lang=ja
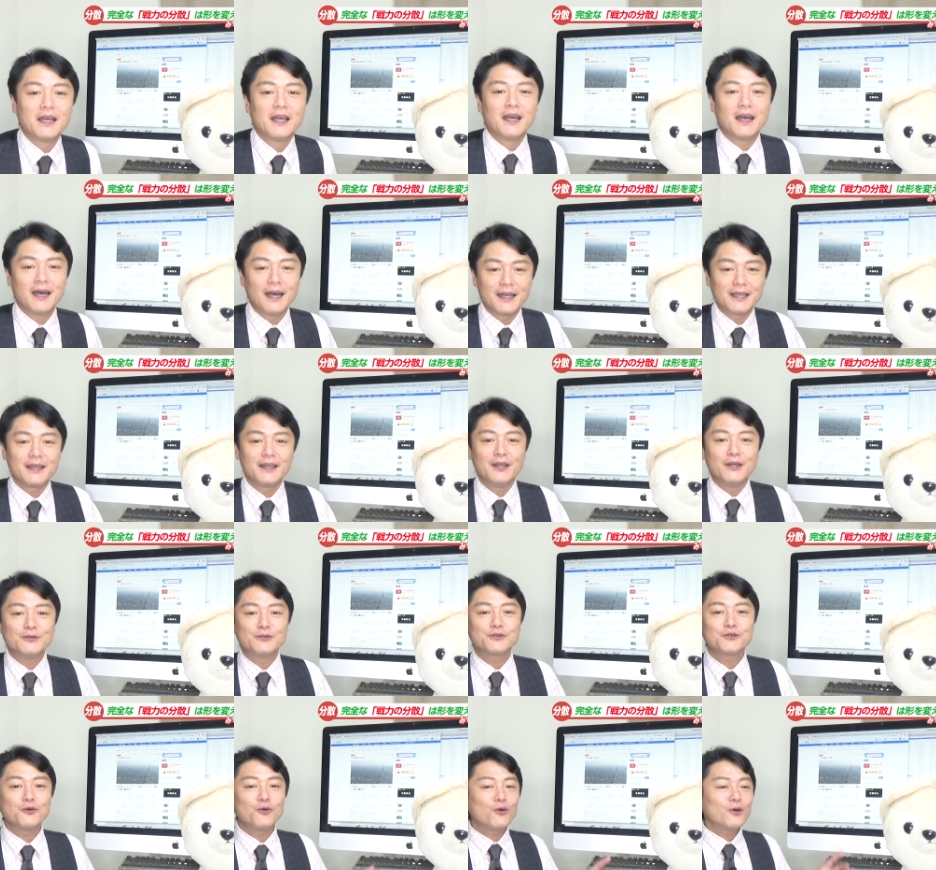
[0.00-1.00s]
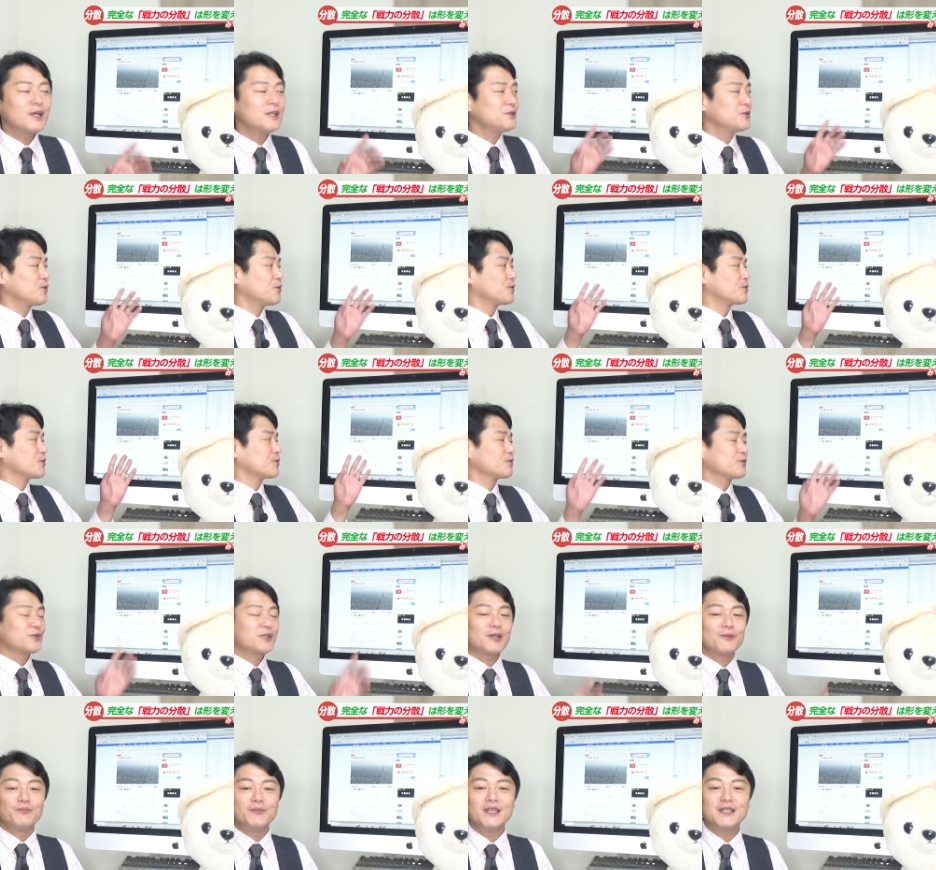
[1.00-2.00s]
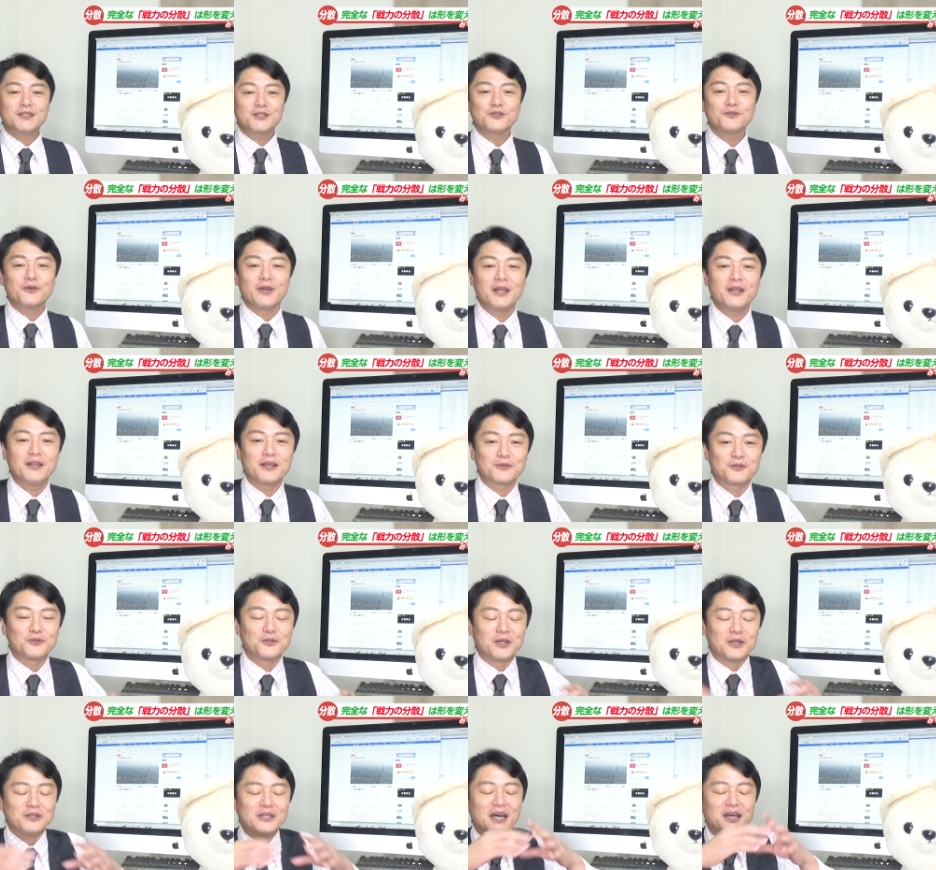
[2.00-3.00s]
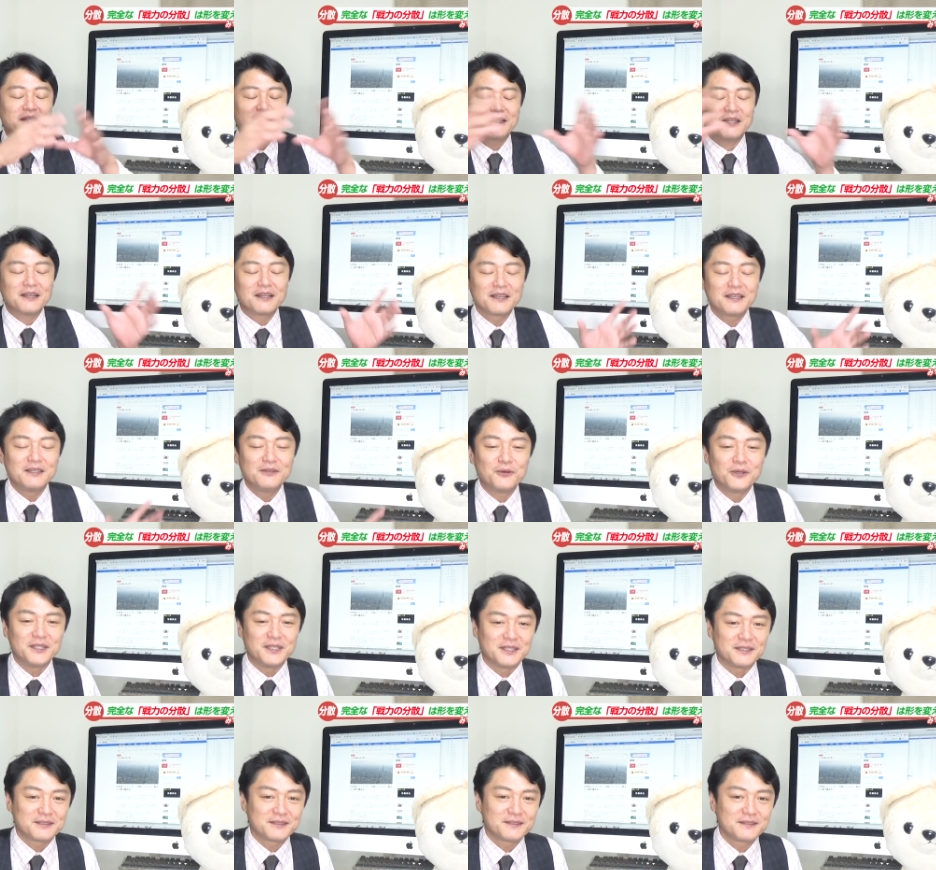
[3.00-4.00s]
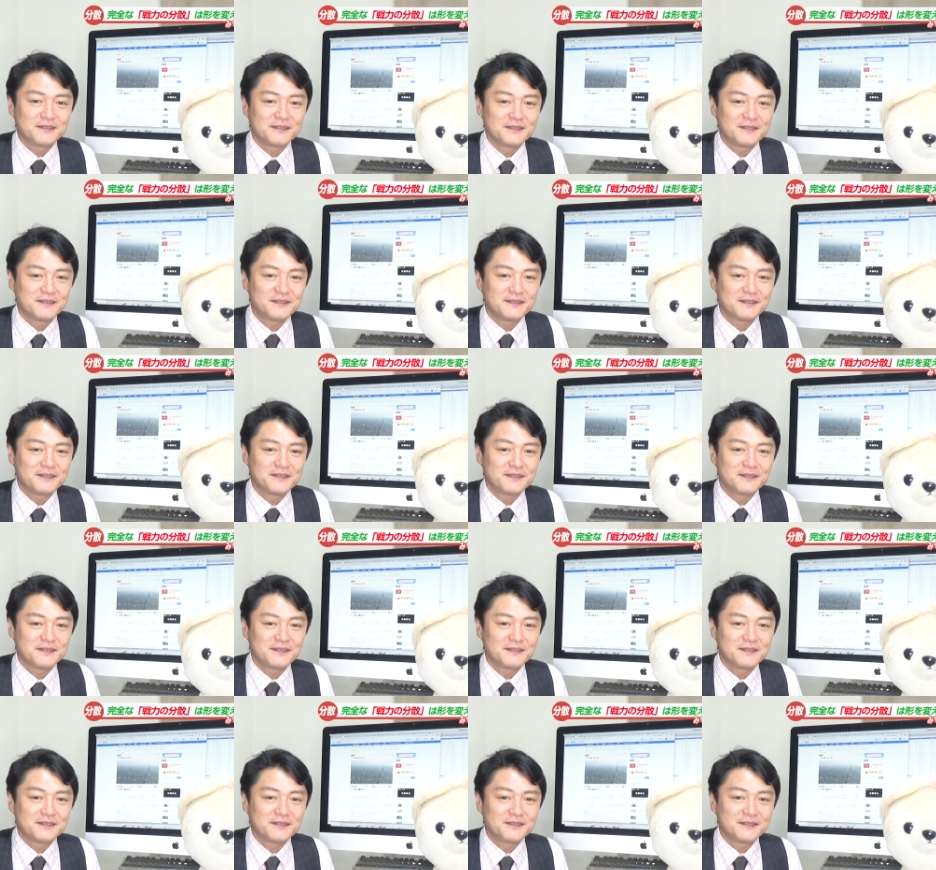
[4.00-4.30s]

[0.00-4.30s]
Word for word: はい、福岡市を除いた3つのエリアというのはやったら広いんです。